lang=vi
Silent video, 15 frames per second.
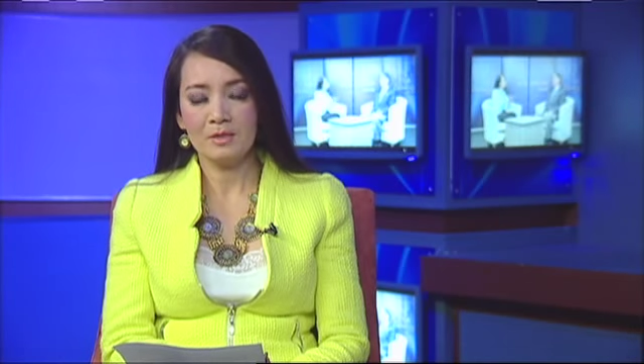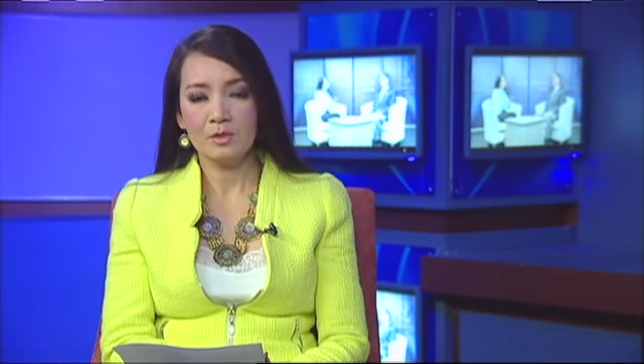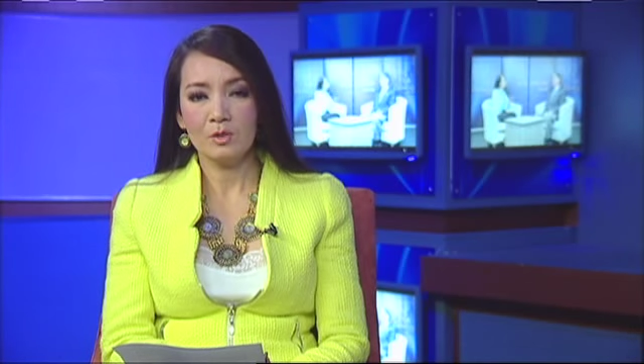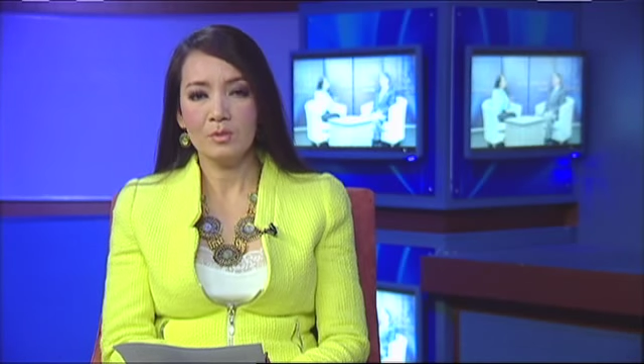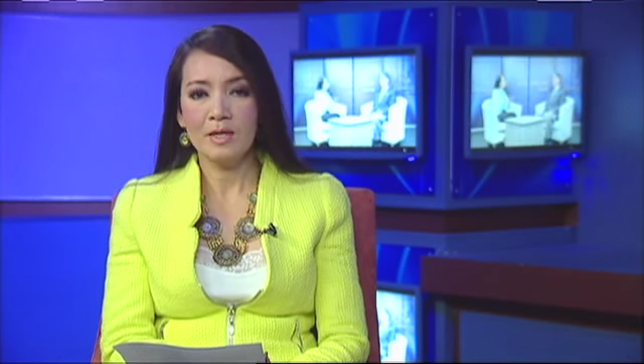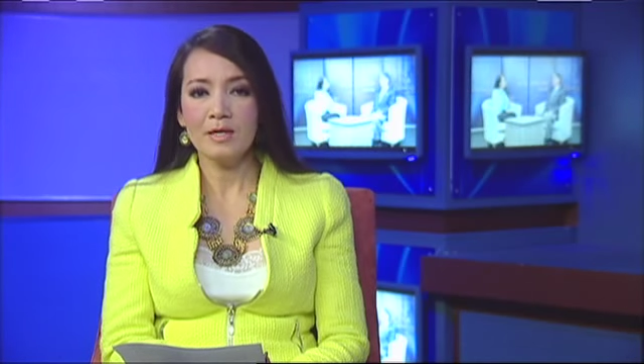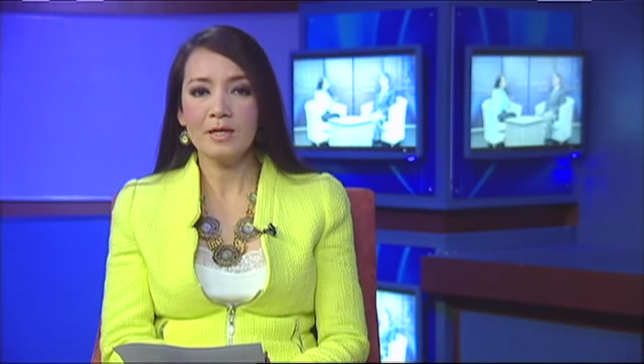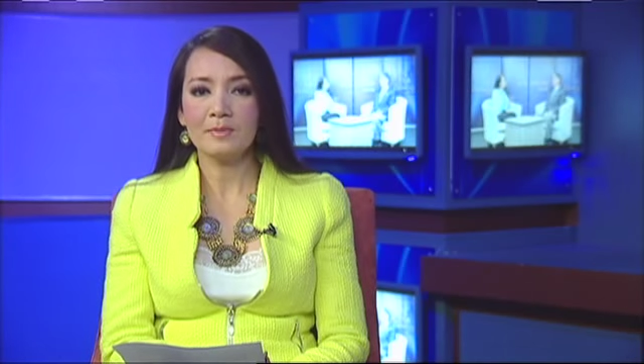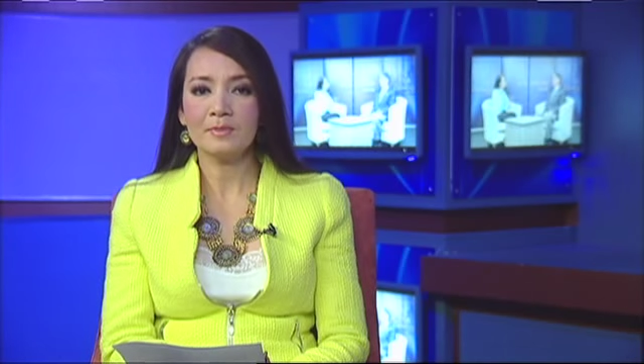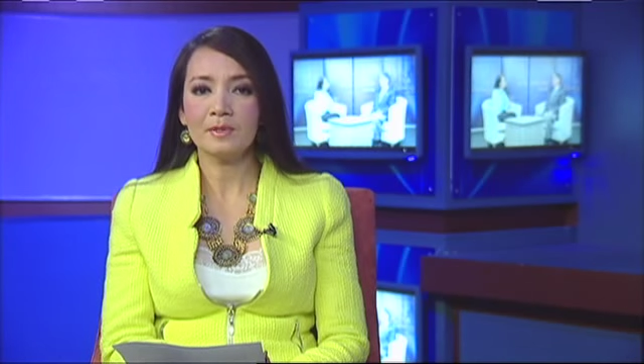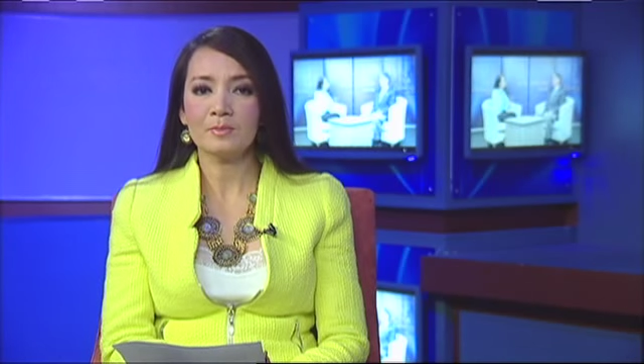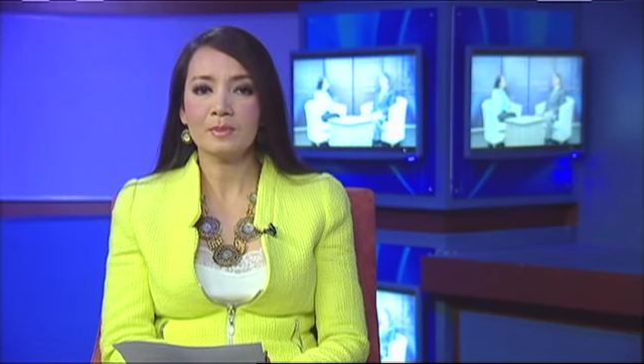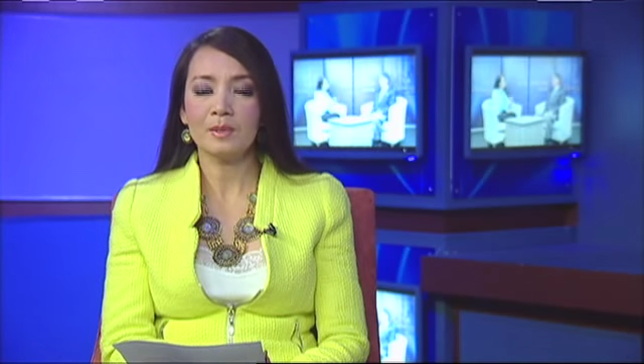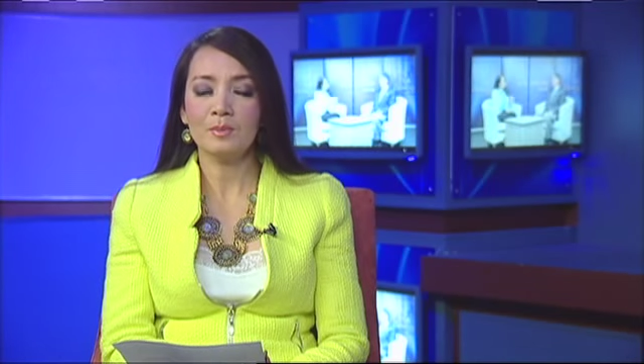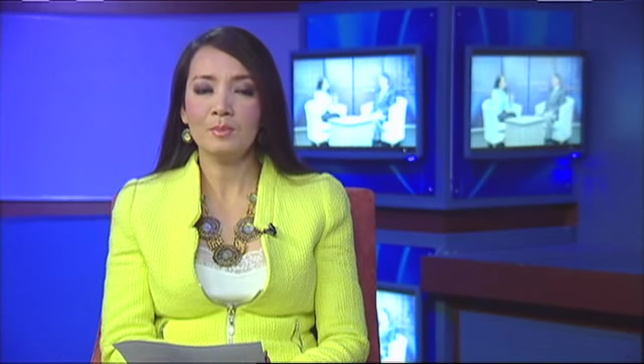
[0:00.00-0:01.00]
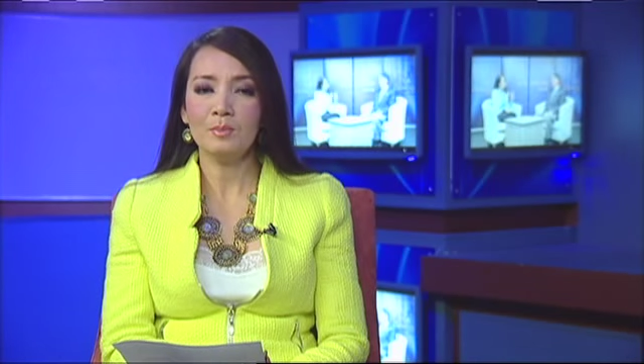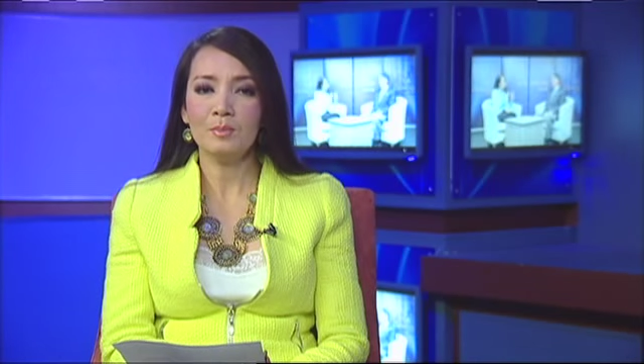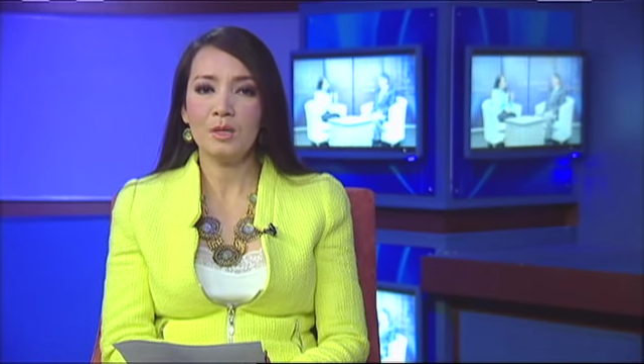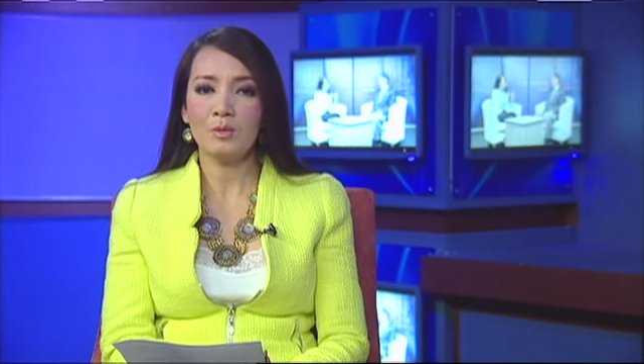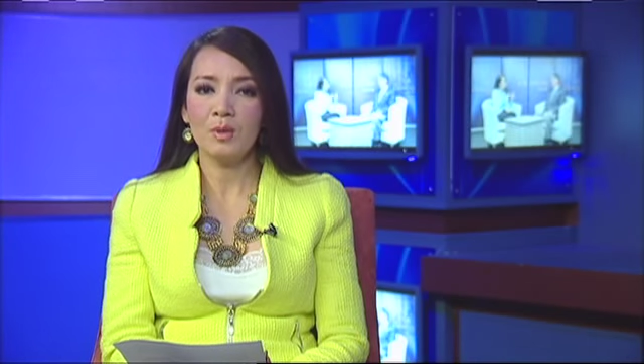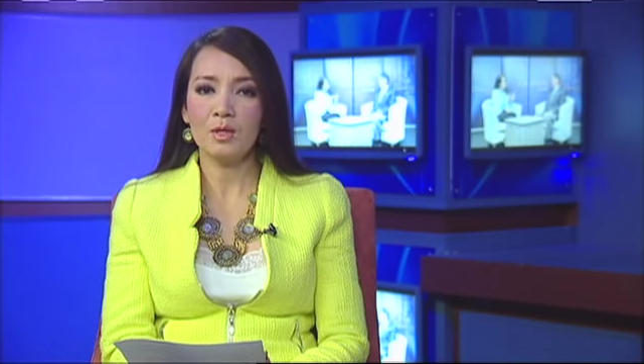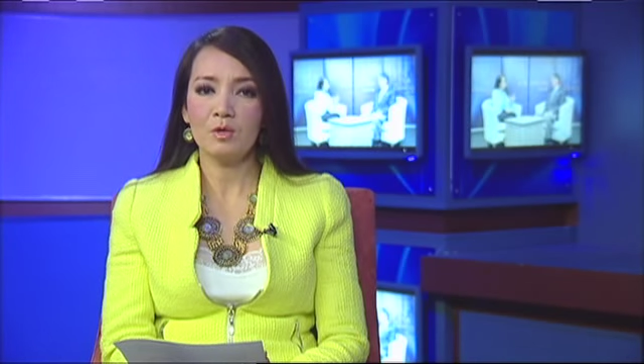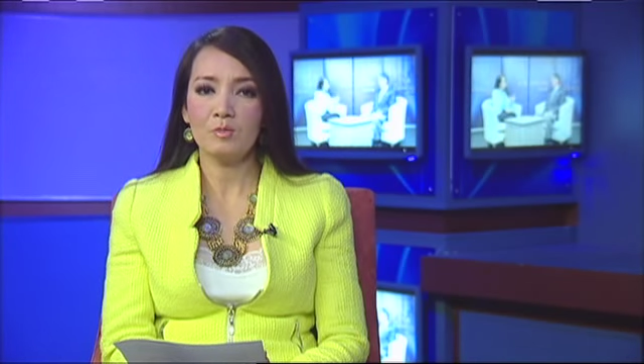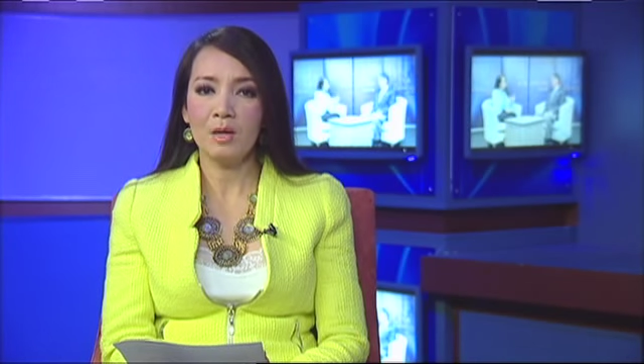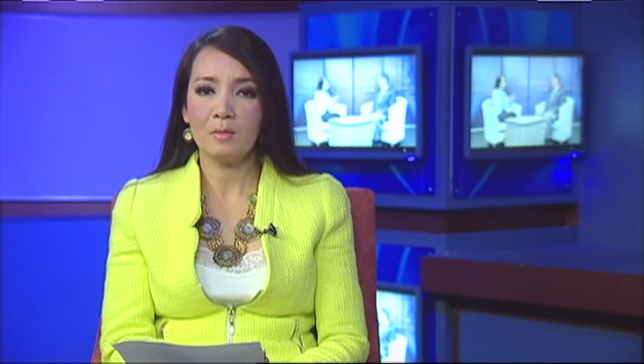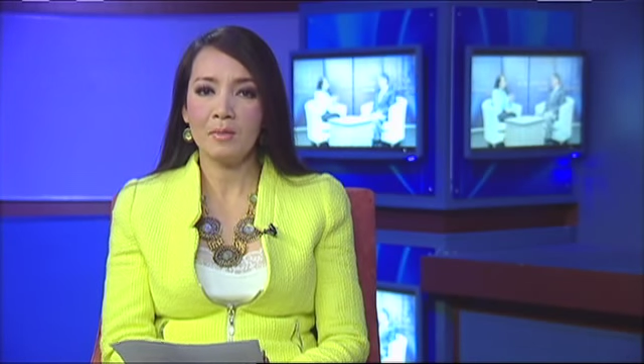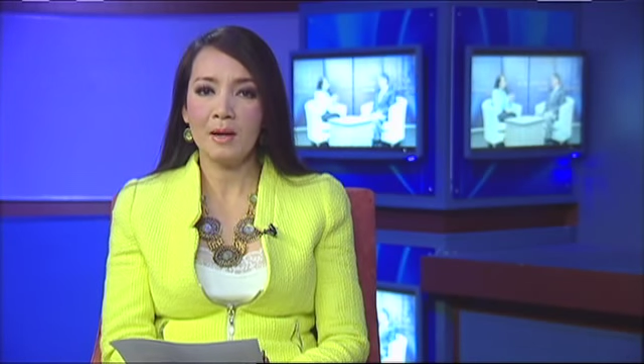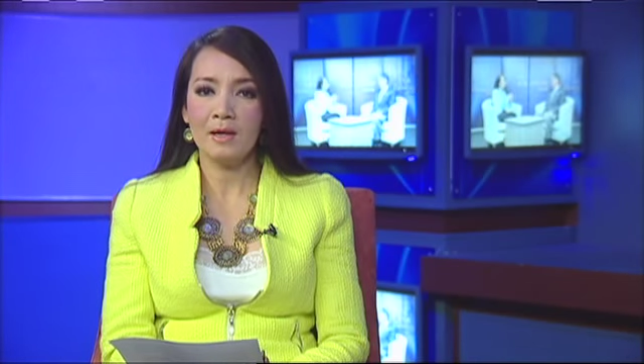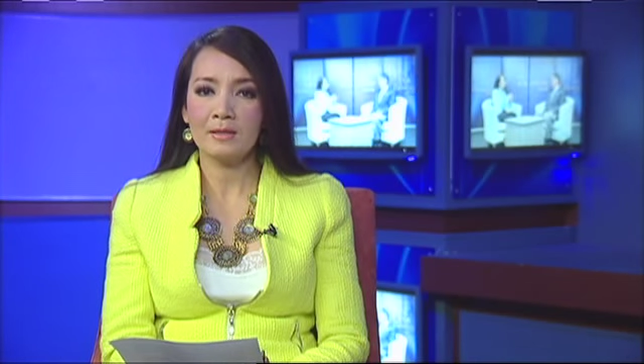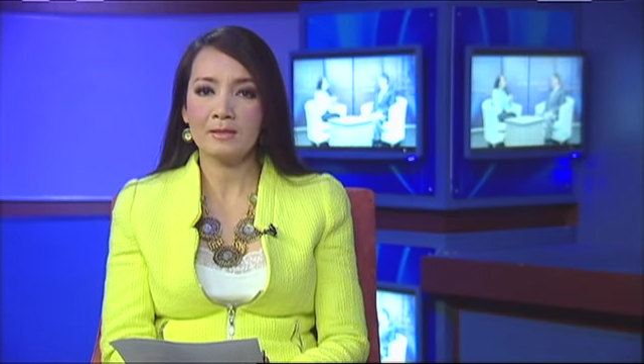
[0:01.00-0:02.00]
cũng đã gặp Tổng thống Barack
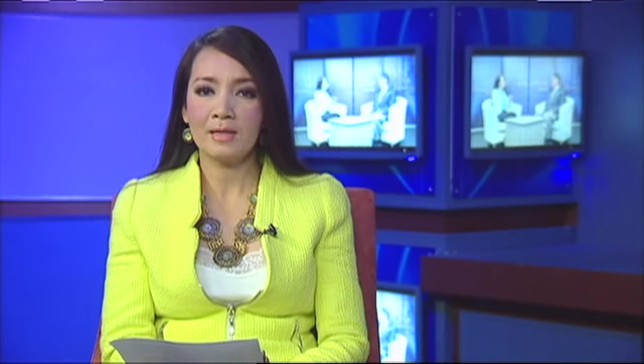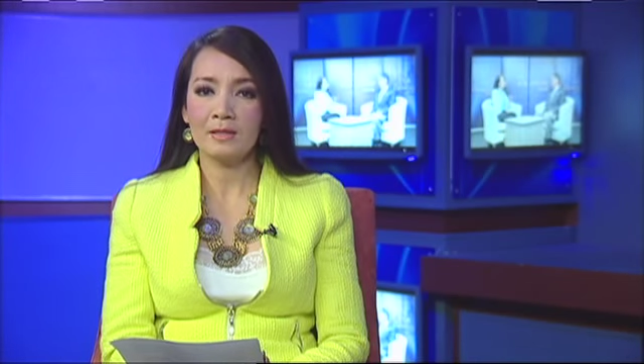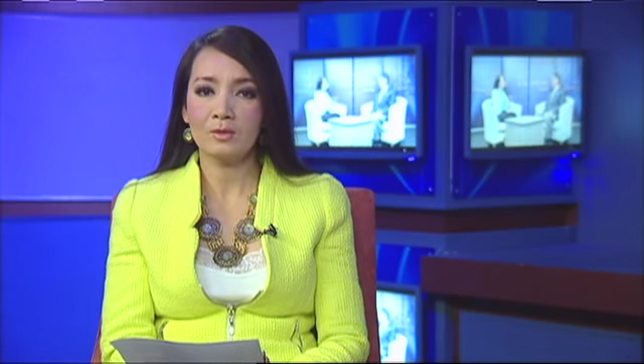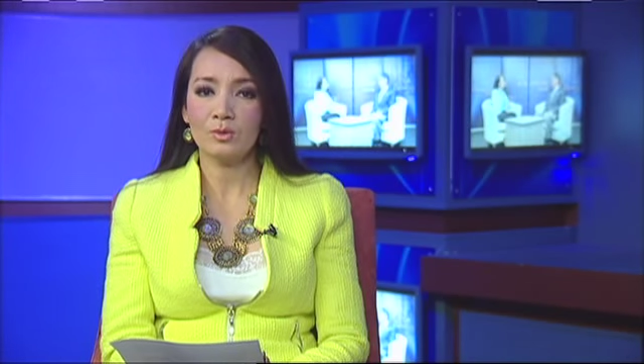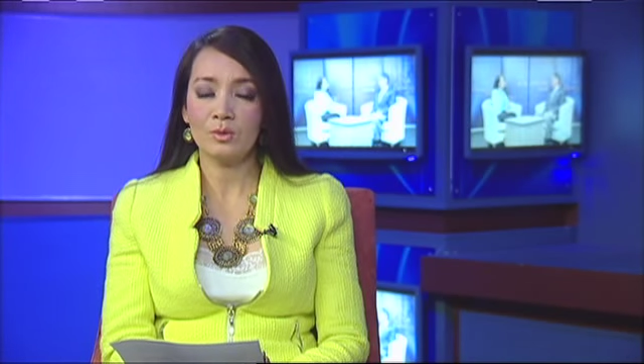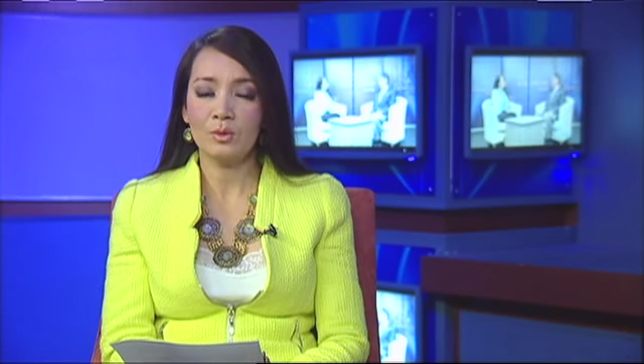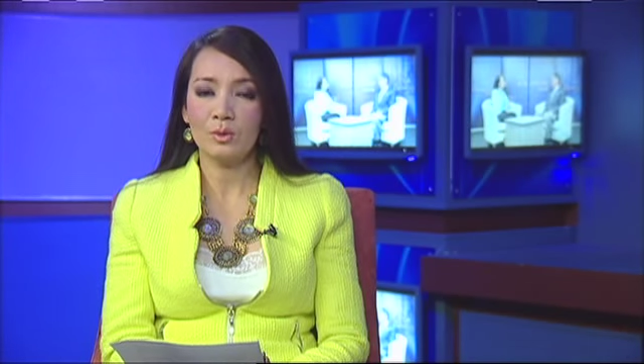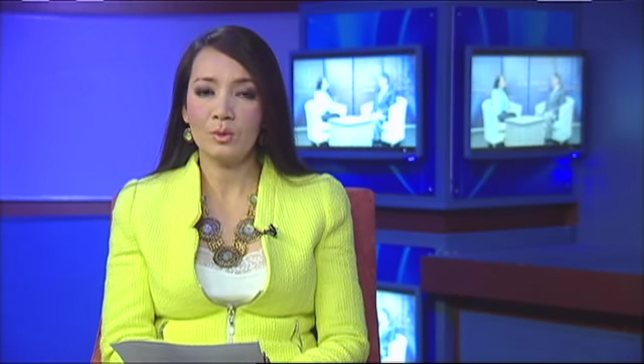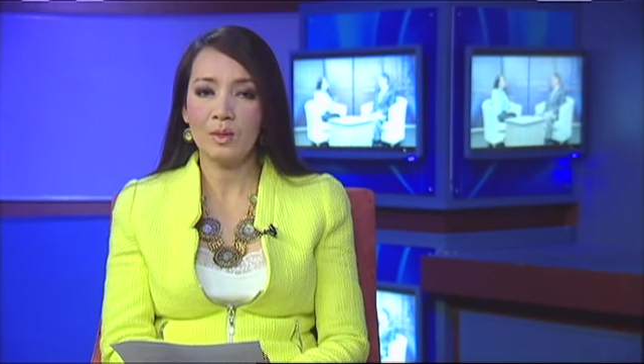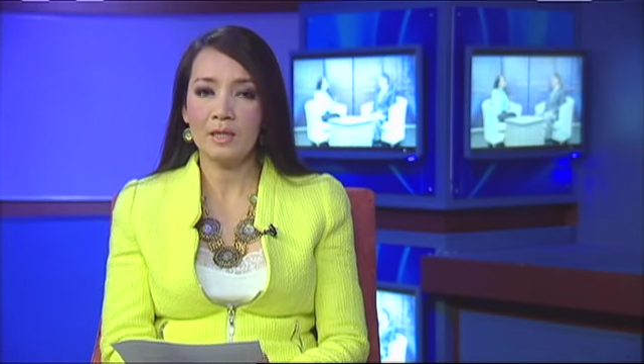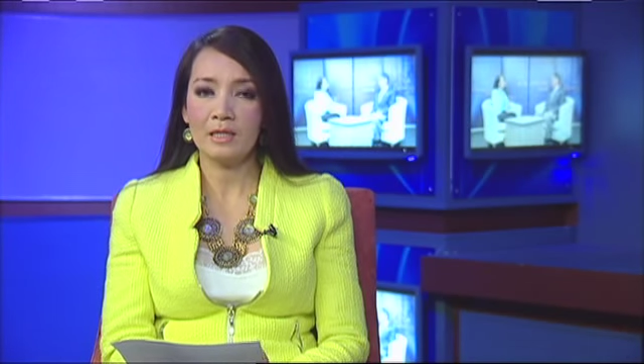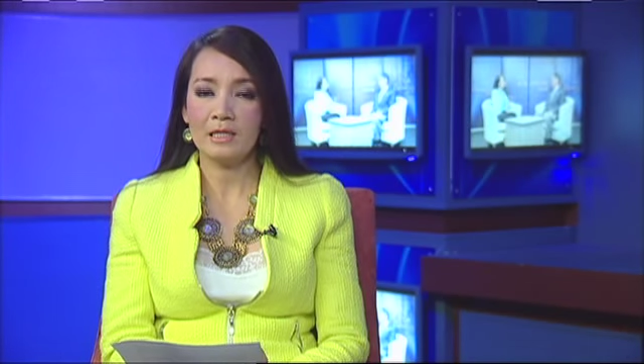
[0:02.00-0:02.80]
Obama tại thủ đô Hoa